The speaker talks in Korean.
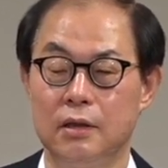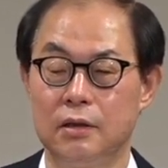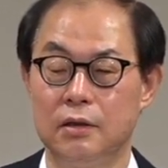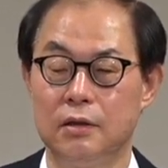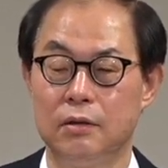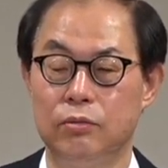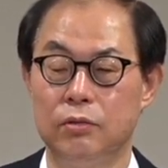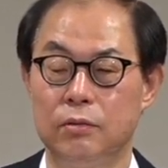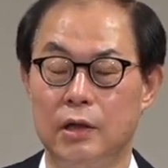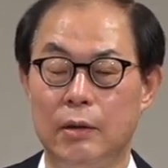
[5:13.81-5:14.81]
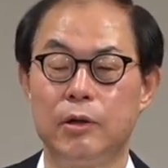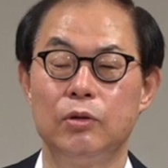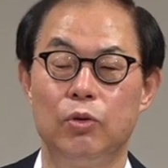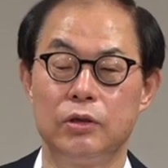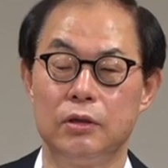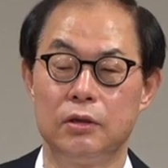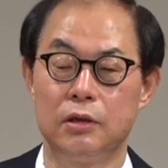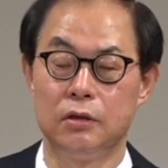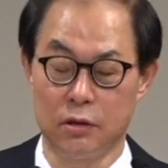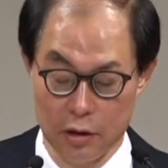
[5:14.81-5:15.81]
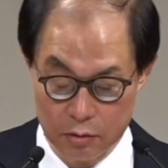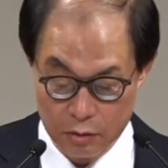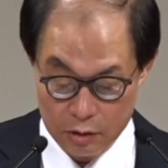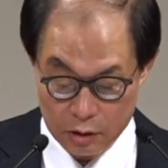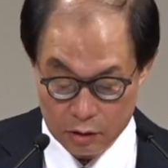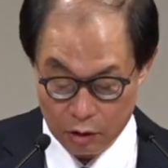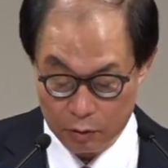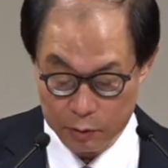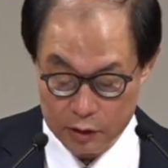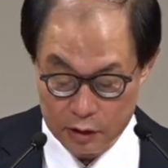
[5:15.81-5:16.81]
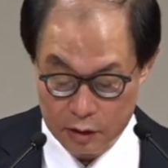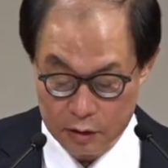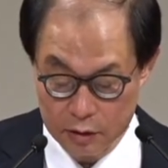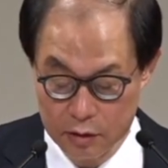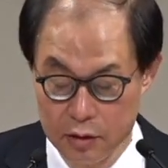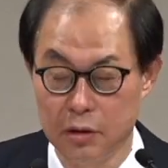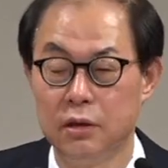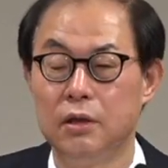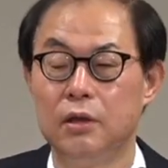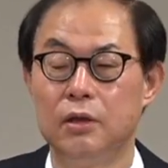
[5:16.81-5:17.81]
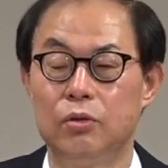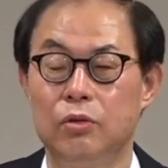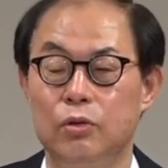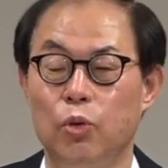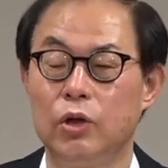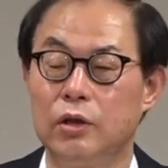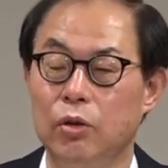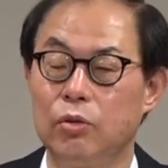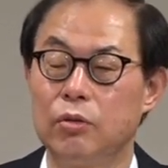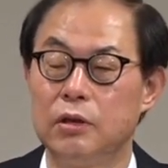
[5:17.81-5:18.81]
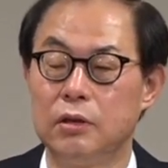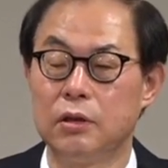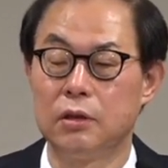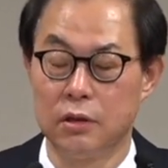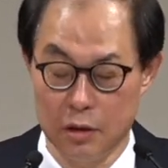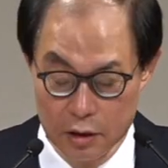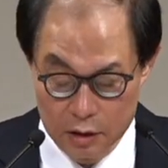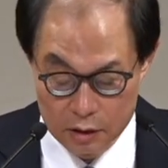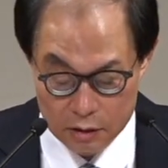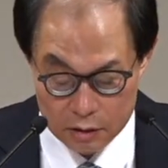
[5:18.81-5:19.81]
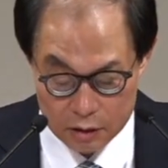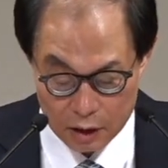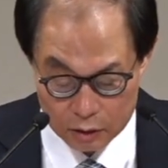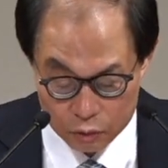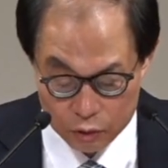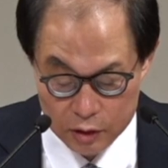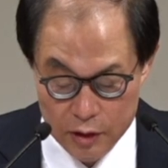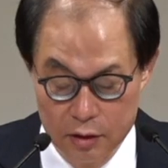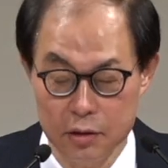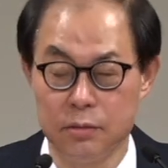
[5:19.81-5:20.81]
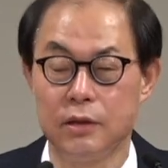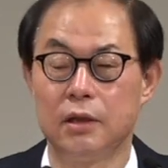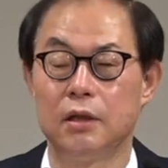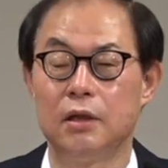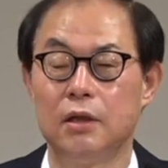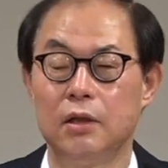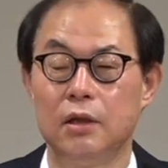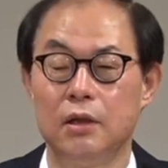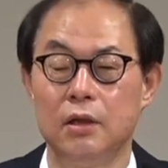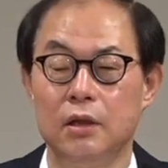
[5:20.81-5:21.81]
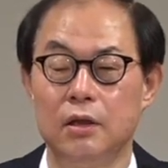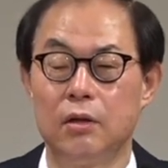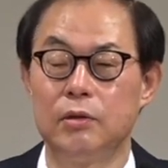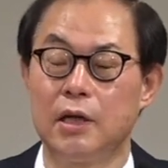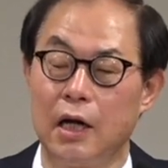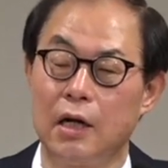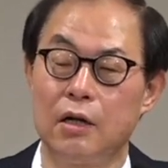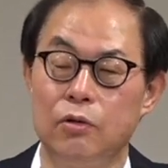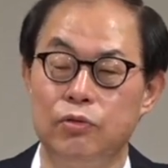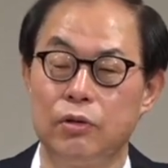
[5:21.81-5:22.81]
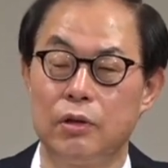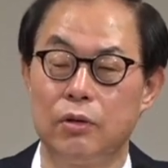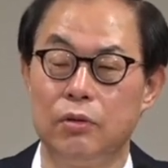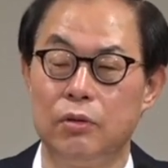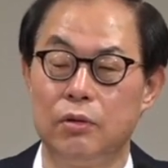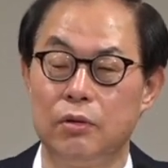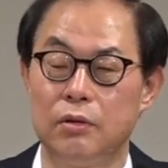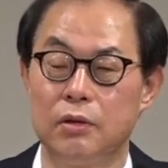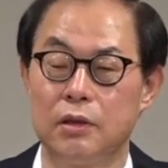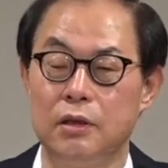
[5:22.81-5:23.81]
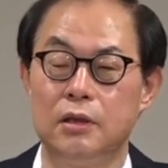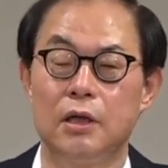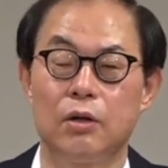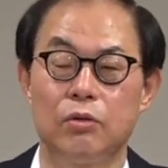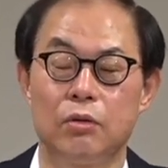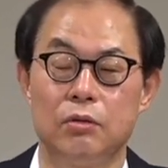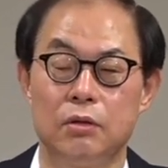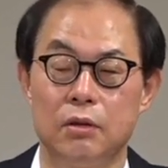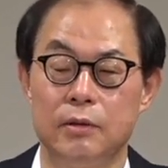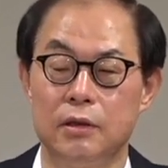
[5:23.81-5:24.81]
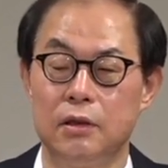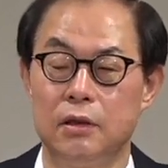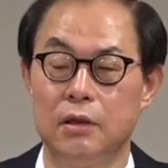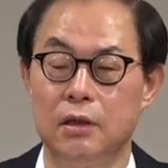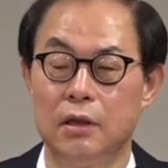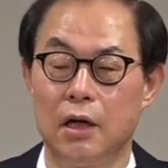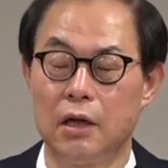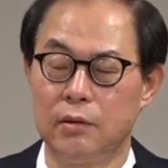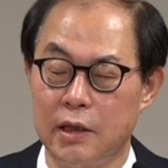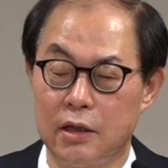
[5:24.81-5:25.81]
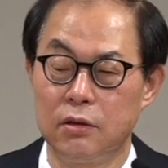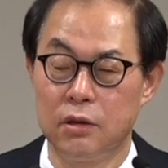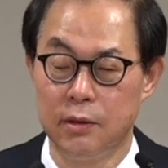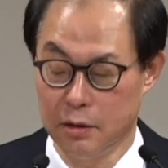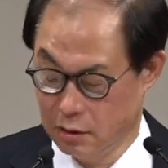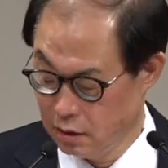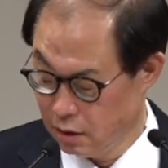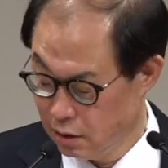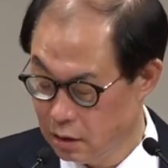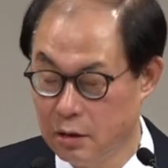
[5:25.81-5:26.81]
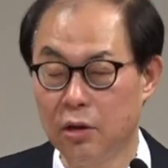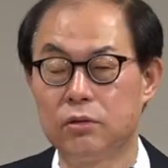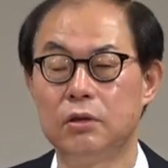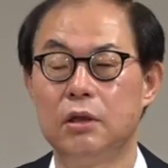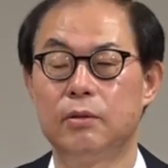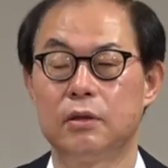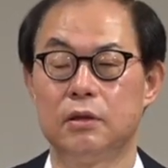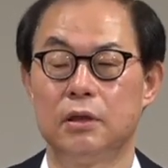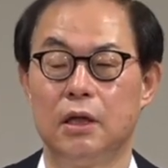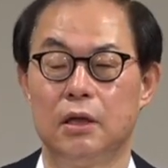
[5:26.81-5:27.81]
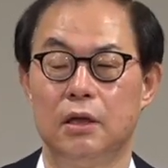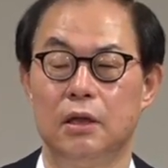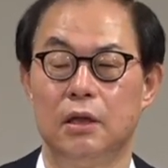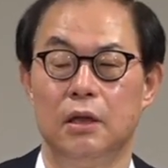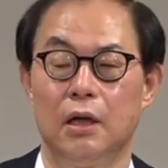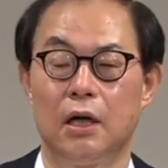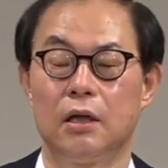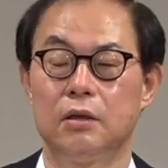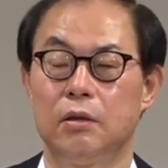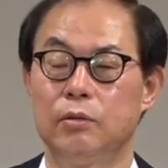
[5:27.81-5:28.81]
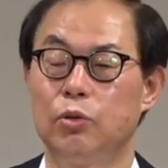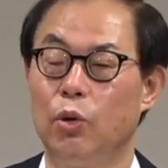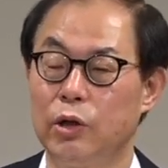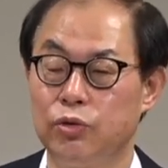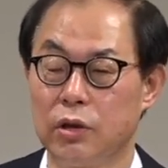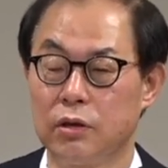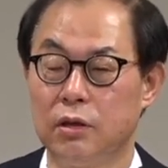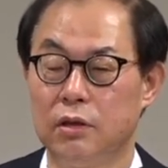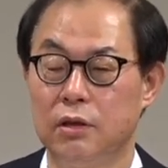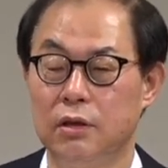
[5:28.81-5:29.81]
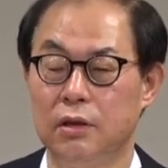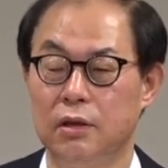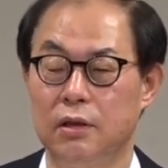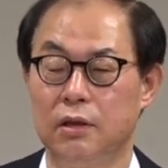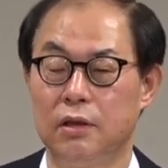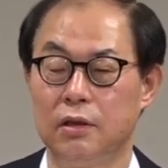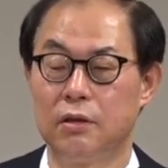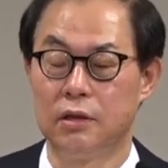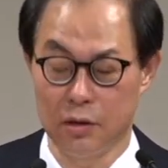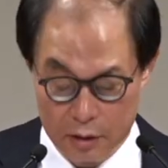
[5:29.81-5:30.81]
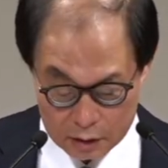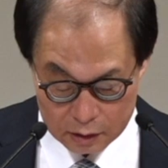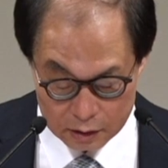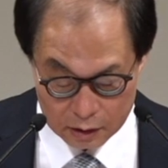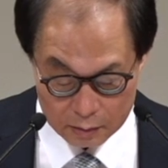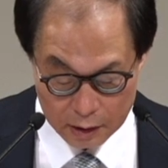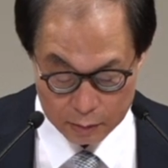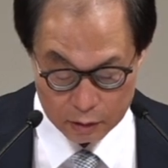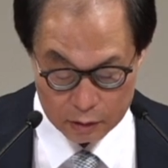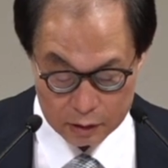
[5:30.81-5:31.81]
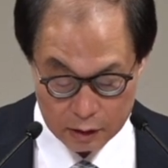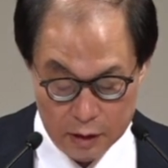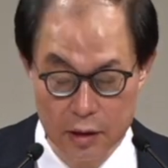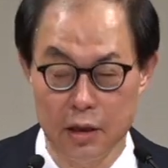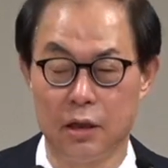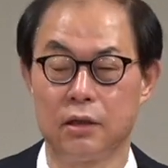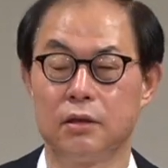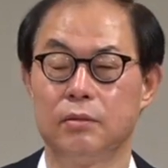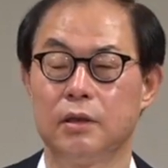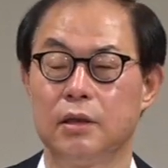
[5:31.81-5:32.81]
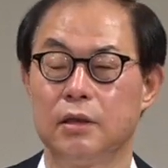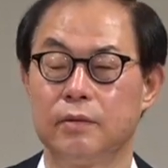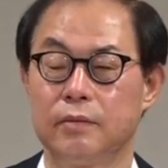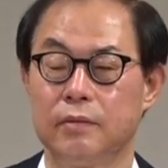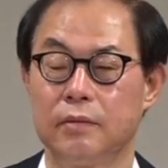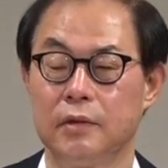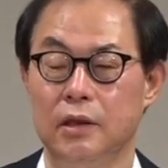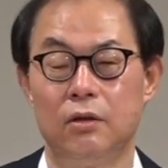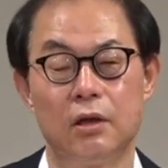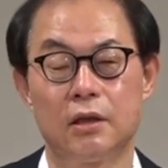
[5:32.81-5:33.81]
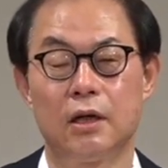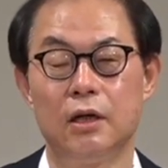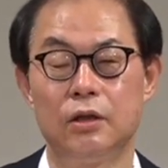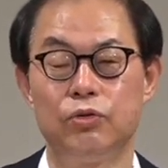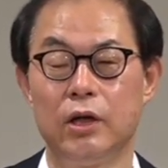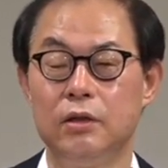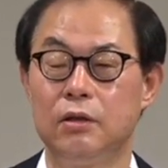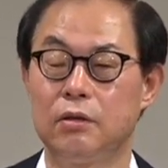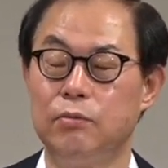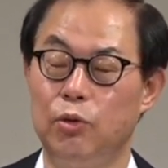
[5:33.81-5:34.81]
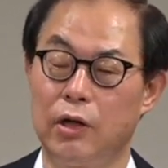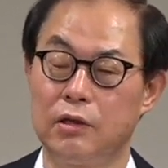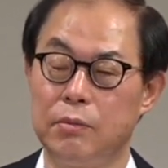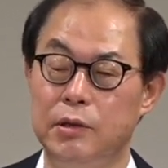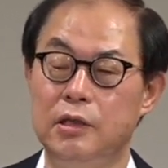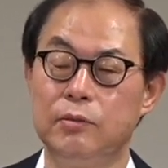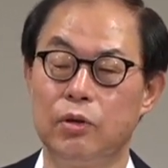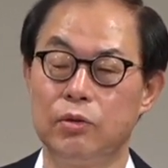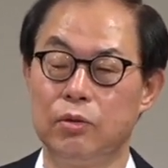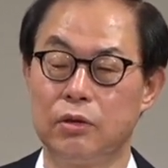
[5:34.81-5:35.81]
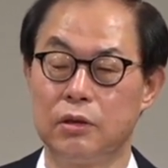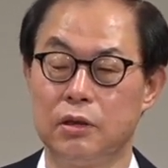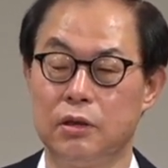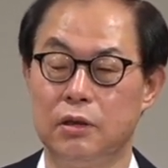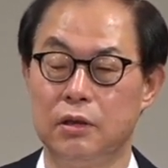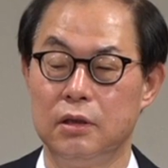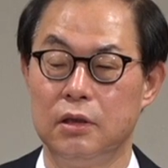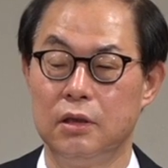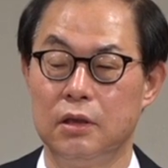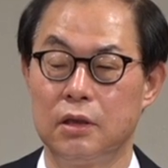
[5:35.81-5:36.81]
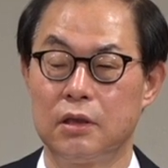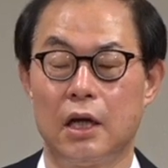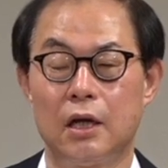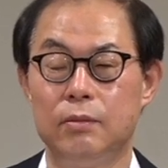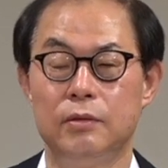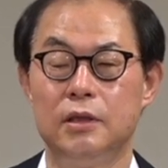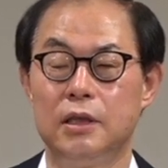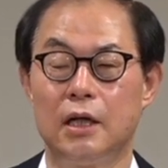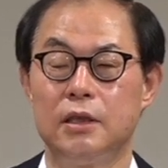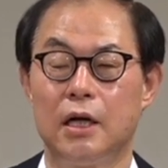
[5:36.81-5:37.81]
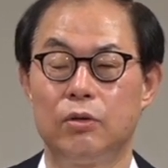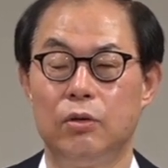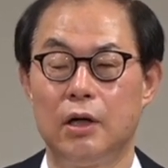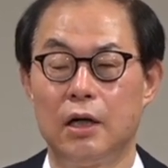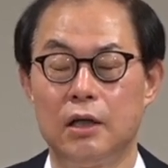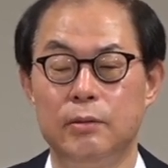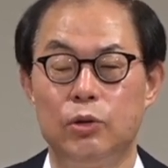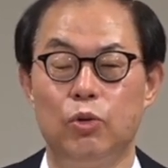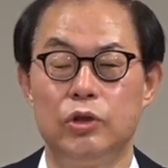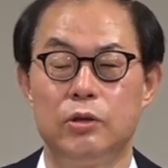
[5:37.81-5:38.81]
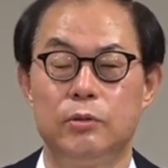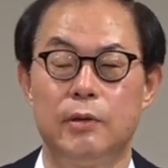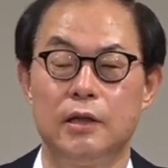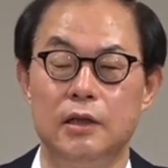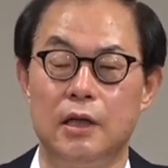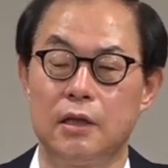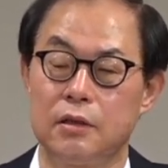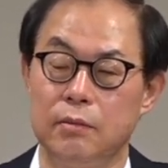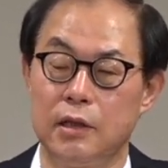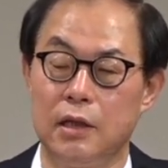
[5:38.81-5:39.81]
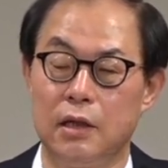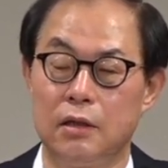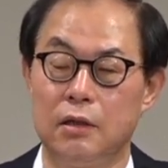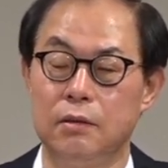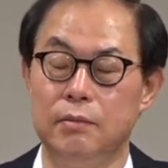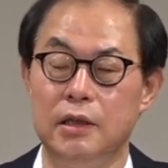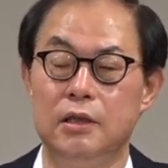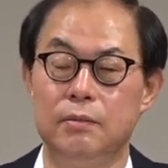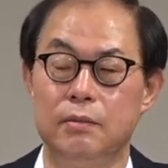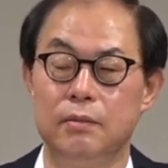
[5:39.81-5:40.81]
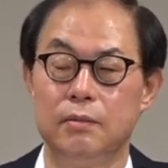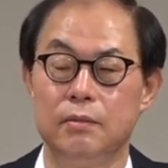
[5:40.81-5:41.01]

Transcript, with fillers: 그 나병 고치는 기적 나오고 여섯 번째 기적이거든요. 또 도끼 떠오르는 기적 이렇게 기적을 계속 주신다는 것입니다. 여러분이 가난하고 무력하고 이렇게 의지할 것 없고 그러면요 하나님 잘 섬기면 그때 어떤 일이 벌어지느냐 하나님께서 여러분 도와주셔서 어, 이런 기적 같은 일들이 막 벌어지게 된다라는 것입니다. 이런 걸 갖다가 최근 들어서 뭐라 그러죠? 믿음 성교 그러죠. 그러니까 사람 의지하지 않고 하나님의 도시로만 일하겠습니다. 그걸 믿음,